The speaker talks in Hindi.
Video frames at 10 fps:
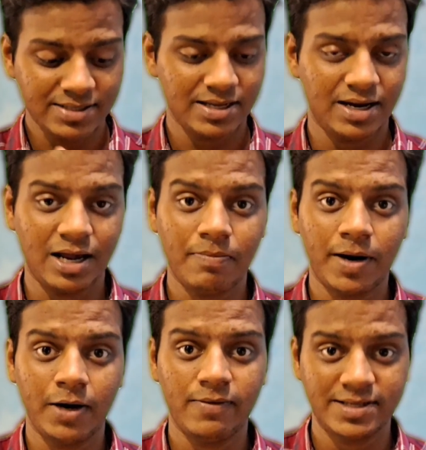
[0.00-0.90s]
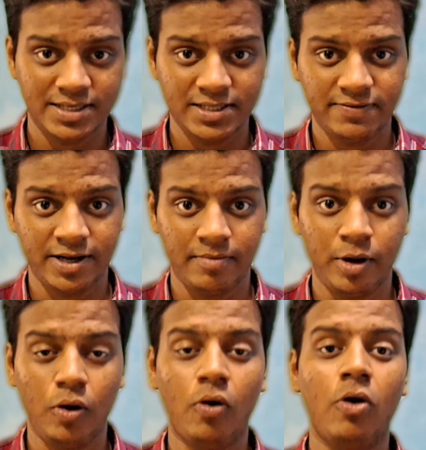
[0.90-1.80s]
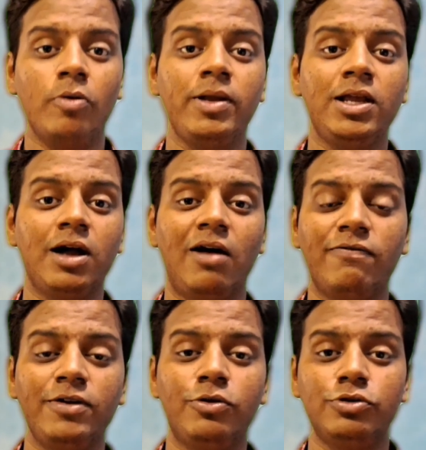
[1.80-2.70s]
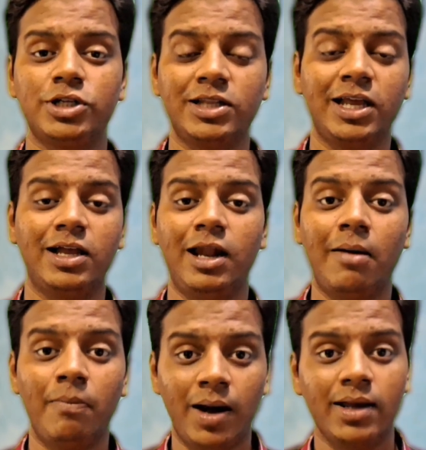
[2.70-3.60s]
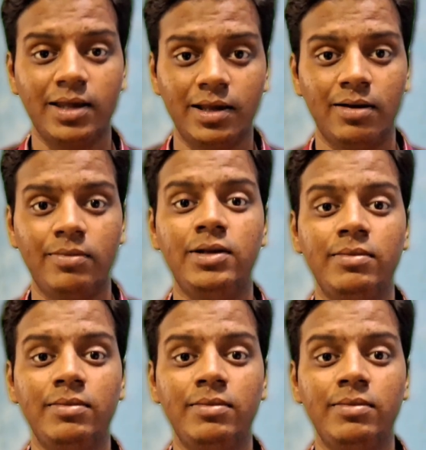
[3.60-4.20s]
सलार पार्ट वन सी स्क्वायर में और भी काफ़ी कुछ देखना बाकी है अभी